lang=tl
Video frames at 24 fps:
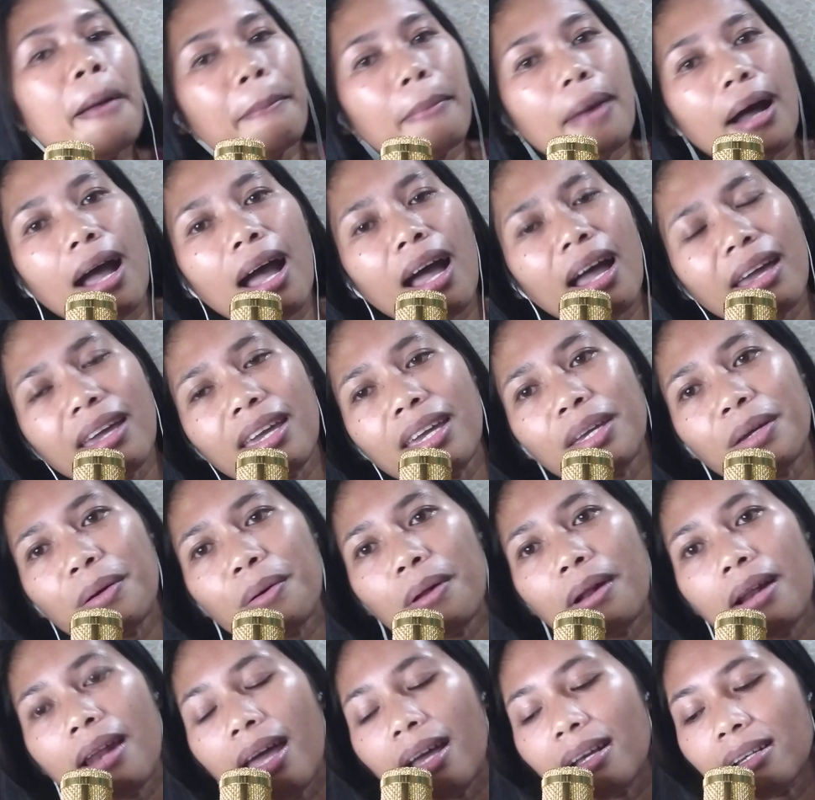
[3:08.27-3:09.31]
Maayo
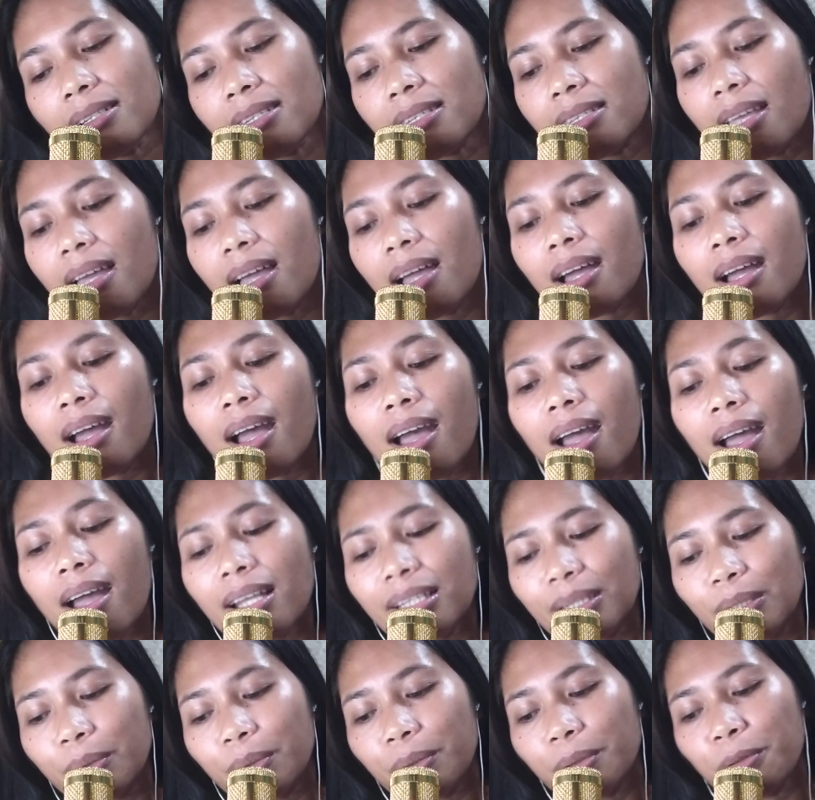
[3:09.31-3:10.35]
lang sa
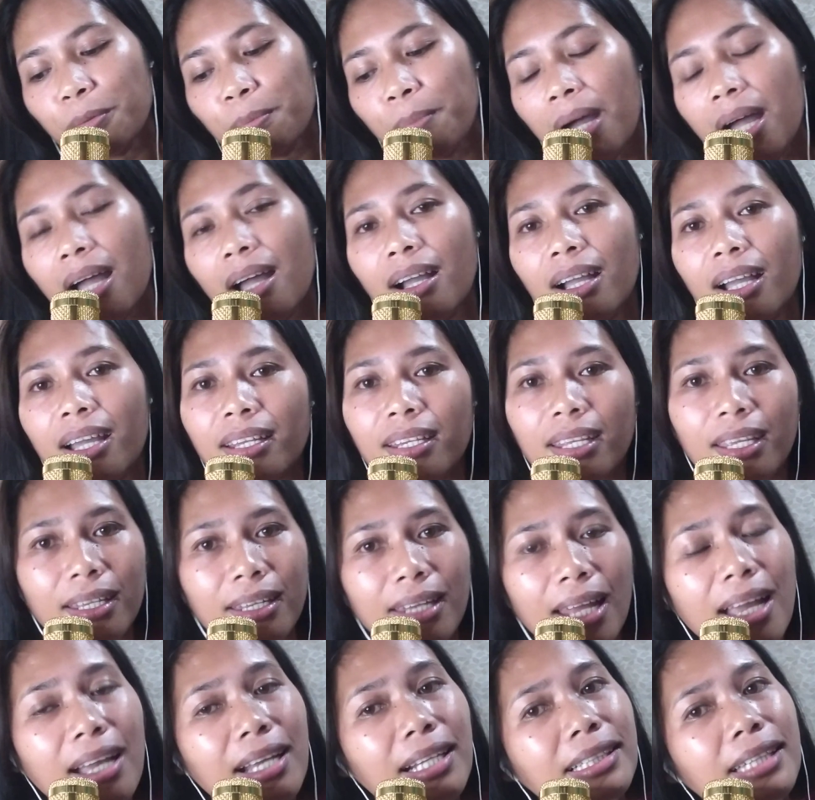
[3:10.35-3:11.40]
ato bangan
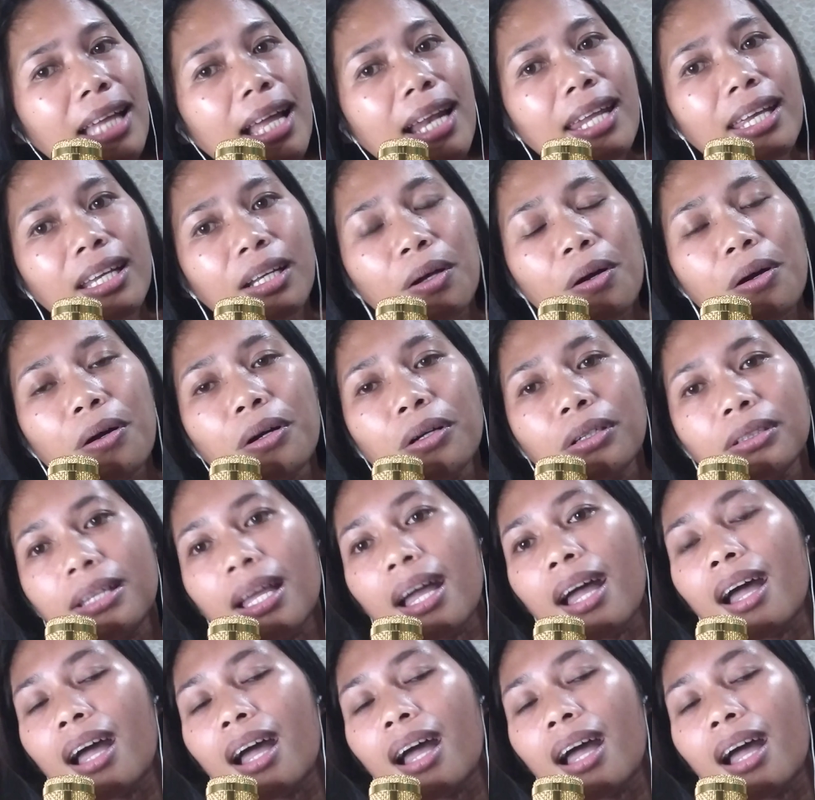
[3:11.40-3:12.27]
inagtalikod